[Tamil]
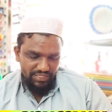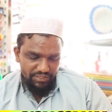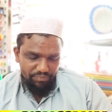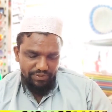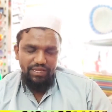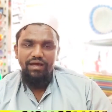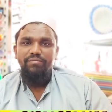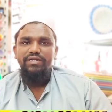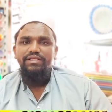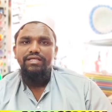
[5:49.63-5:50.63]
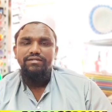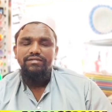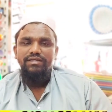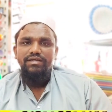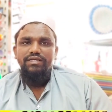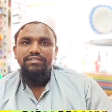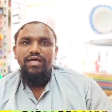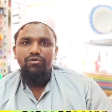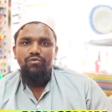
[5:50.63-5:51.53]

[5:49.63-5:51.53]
இப்படியாக மனிதன் தான்